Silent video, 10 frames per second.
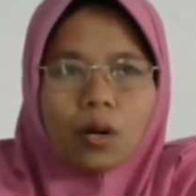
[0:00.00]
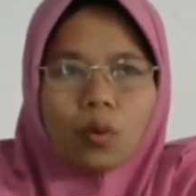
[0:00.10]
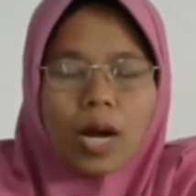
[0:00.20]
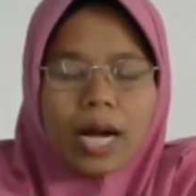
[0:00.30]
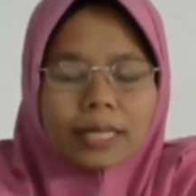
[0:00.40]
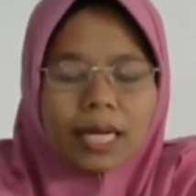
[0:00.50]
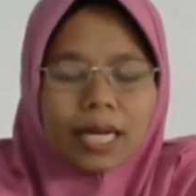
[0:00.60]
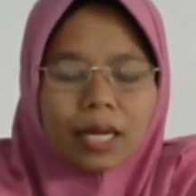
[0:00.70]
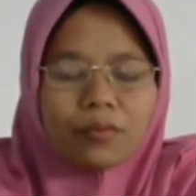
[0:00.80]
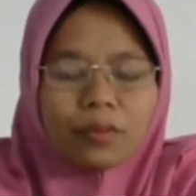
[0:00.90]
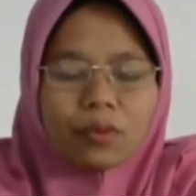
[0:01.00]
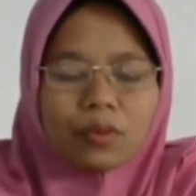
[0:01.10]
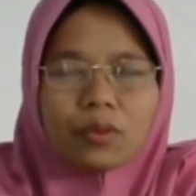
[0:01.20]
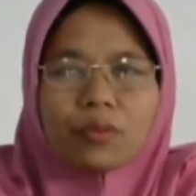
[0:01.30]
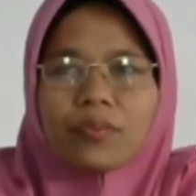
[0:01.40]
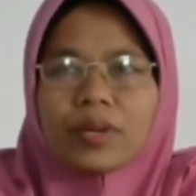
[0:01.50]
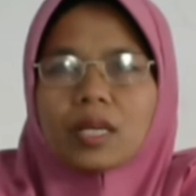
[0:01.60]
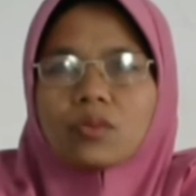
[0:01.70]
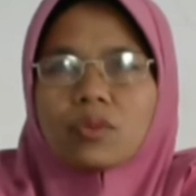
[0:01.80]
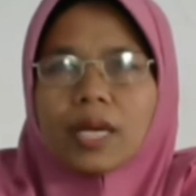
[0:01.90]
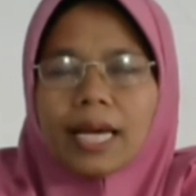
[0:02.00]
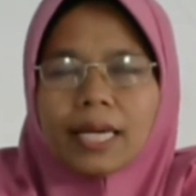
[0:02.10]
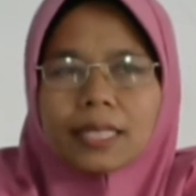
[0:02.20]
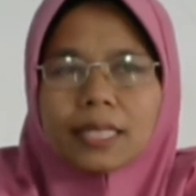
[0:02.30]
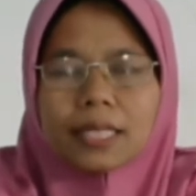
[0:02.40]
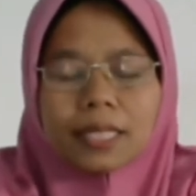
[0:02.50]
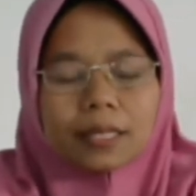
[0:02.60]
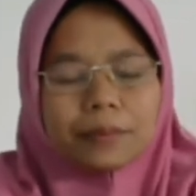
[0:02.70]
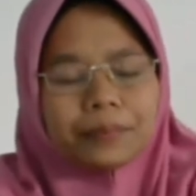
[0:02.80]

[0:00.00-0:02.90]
Wahtalafu fi sihhatihi.